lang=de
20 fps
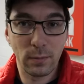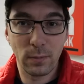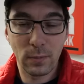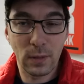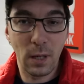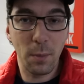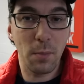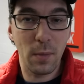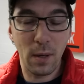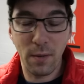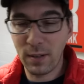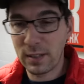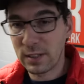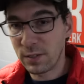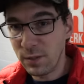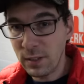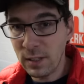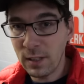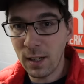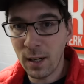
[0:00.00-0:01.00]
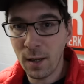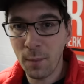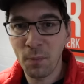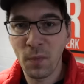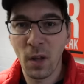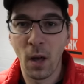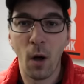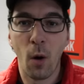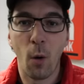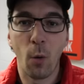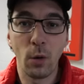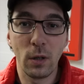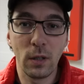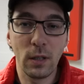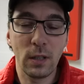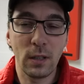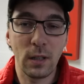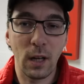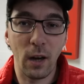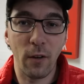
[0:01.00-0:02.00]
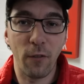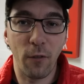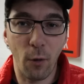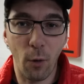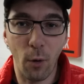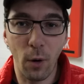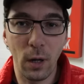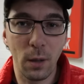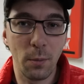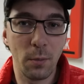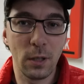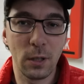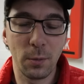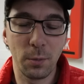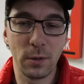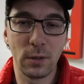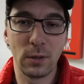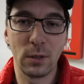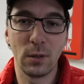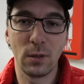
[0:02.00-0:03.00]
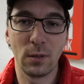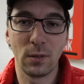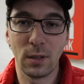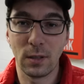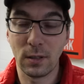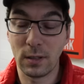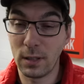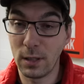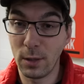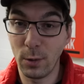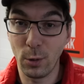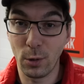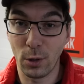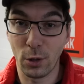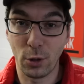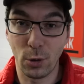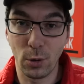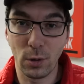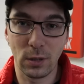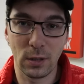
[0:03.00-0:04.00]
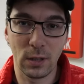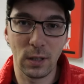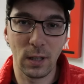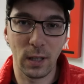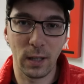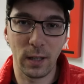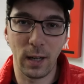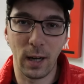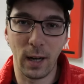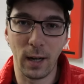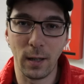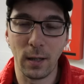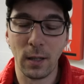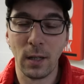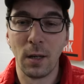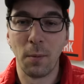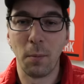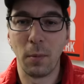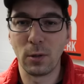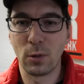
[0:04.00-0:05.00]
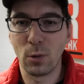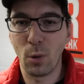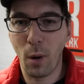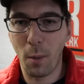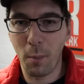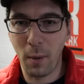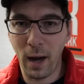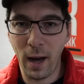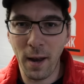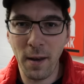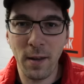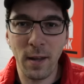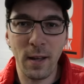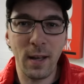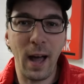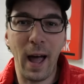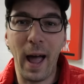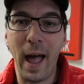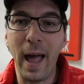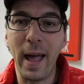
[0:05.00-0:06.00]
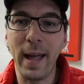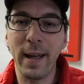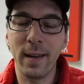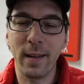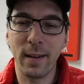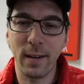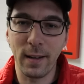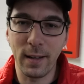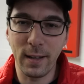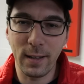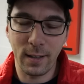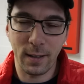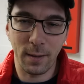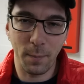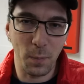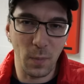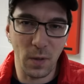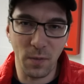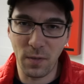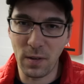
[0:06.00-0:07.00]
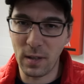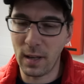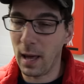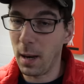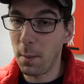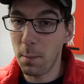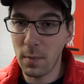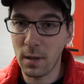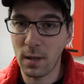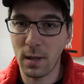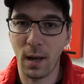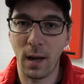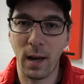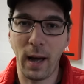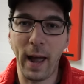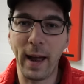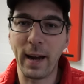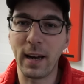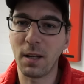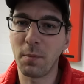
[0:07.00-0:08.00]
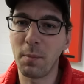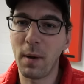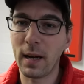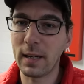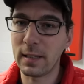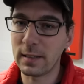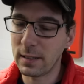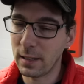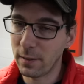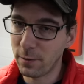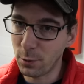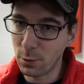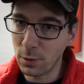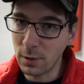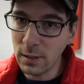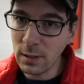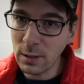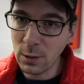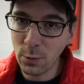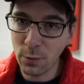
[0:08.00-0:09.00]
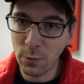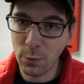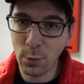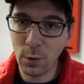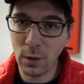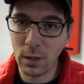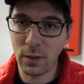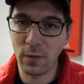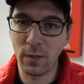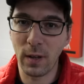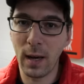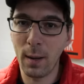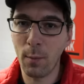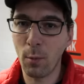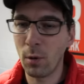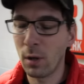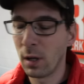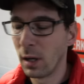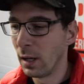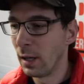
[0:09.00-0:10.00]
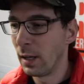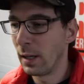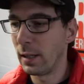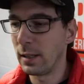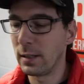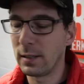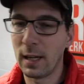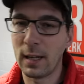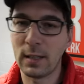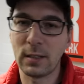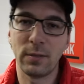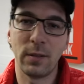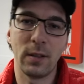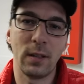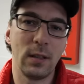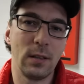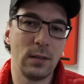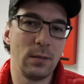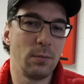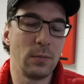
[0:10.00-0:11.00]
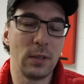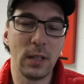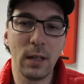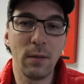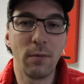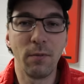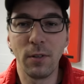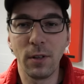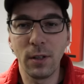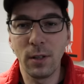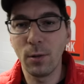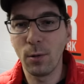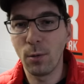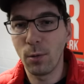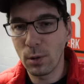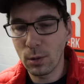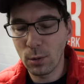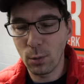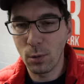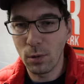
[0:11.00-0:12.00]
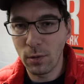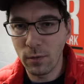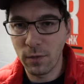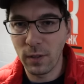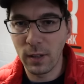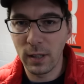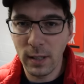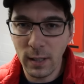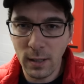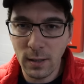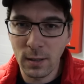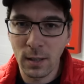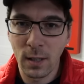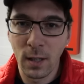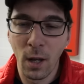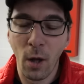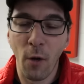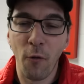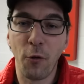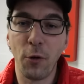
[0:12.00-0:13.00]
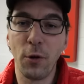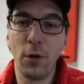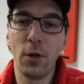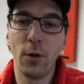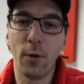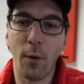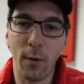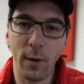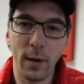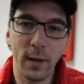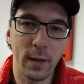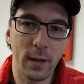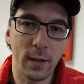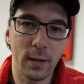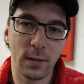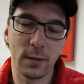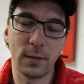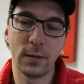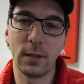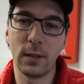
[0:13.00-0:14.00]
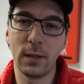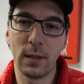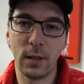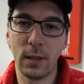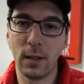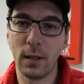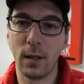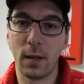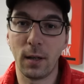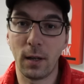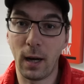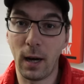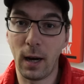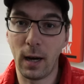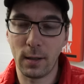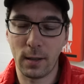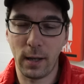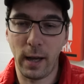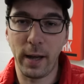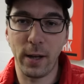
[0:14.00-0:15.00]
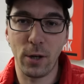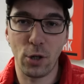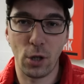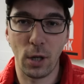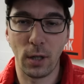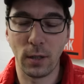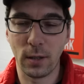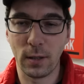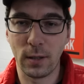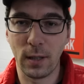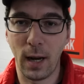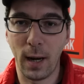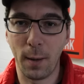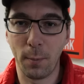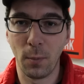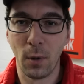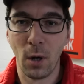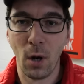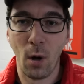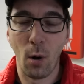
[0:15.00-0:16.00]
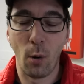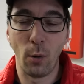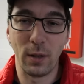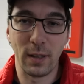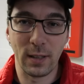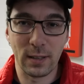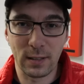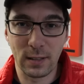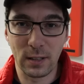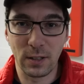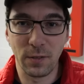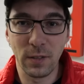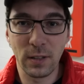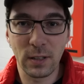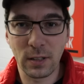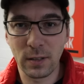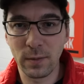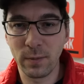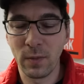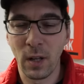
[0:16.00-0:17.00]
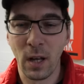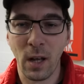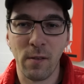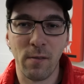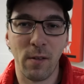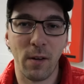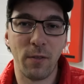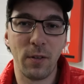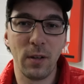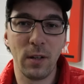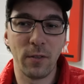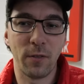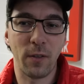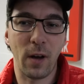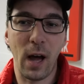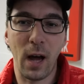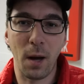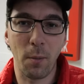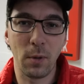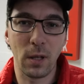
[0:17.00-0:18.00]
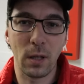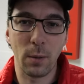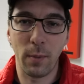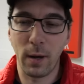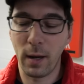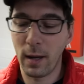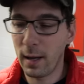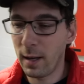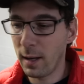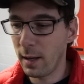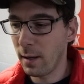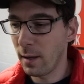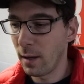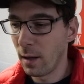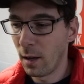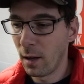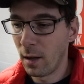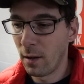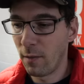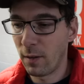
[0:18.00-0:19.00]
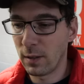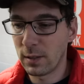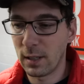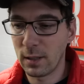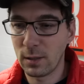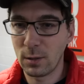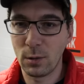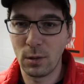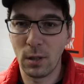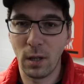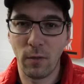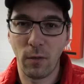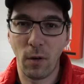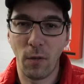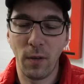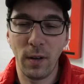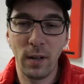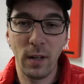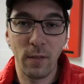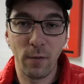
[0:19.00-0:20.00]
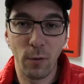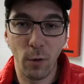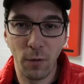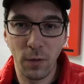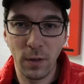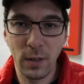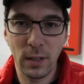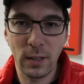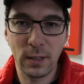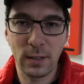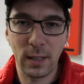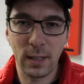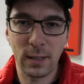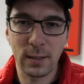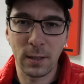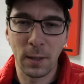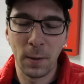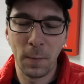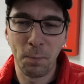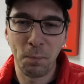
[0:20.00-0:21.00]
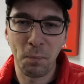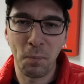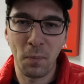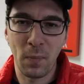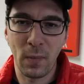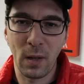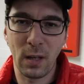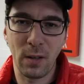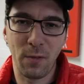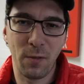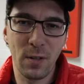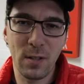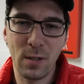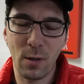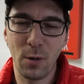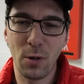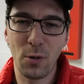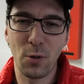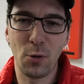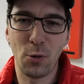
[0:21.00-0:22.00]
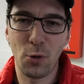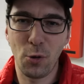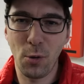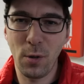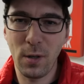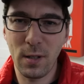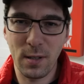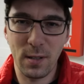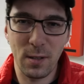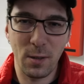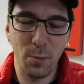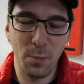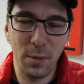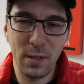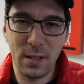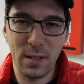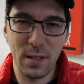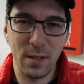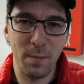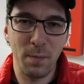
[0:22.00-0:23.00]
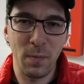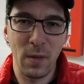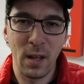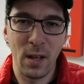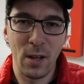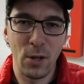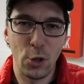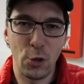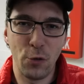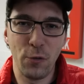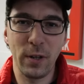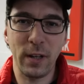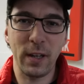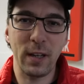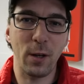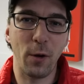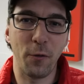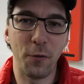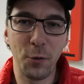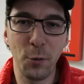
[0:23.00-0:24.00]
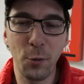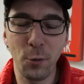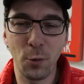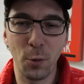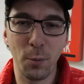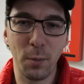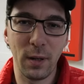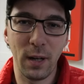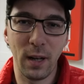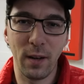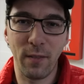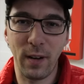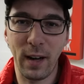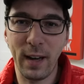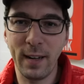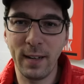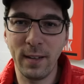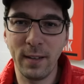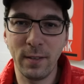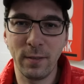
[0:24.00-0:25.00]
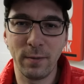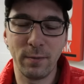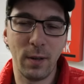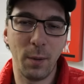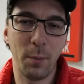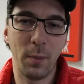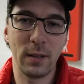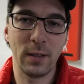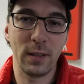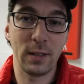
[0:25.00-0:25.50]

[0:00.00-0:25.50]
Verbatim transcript: gibt mir was wieder und ich erfreue mich beziehungsweise ihr unterstützt den Kanal. Mal so am Rande, eigentlich, ihr kennt mich ja, eigentlich mache ich dafür nicht so wirklich Werbung. Ich sage zwar, in jedem Video ist unten verlinkt für die Neulinge, die hier gerade eingeschaltet haben und das nicht wissen, weil viele fragen mich immer, hey, was hast du da verwendet, wo finde ich das? ich finde es auch nicht so schön. Es ist ein bisschen schwierig auf YouTube mittlerweile, wenn man